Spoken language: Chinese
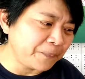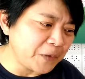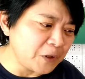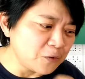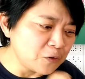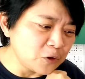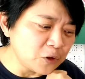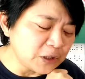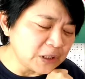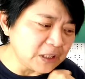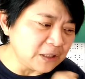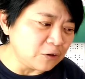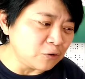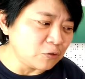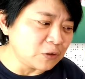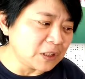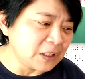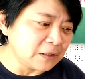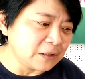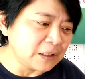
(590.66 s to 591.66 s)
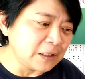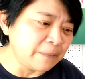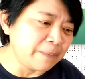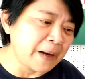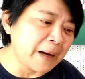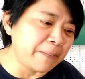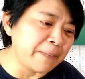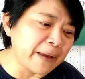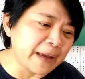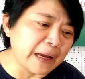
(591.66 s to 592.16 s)
比如说地主神社
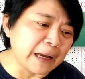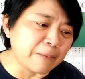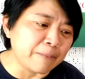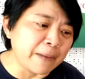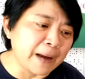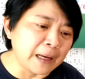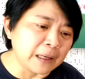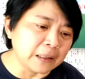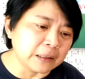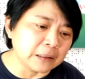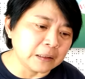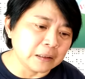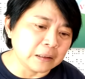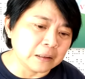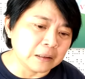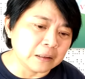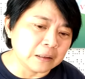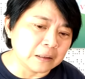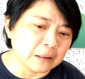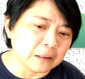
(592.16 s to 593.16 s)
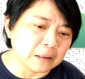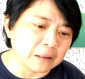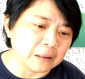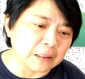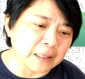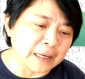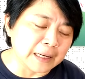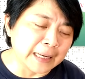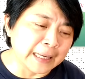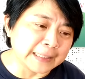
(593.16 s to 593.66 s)
旁边还卖一个
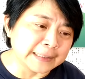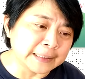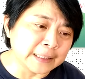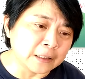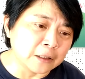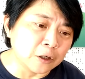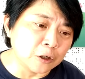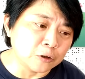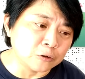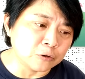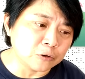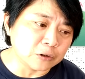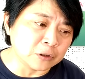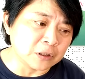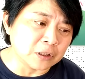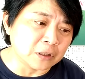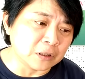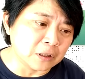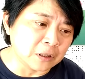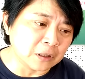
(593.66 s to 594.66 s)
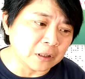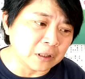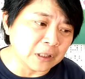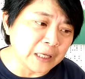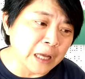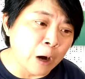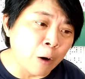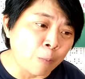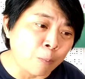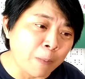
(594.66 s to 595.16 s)
恋爱症候群的那个
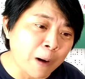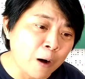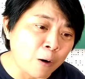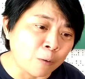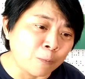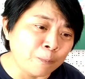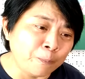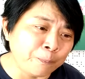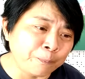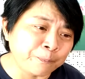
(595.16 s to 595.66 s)
药包，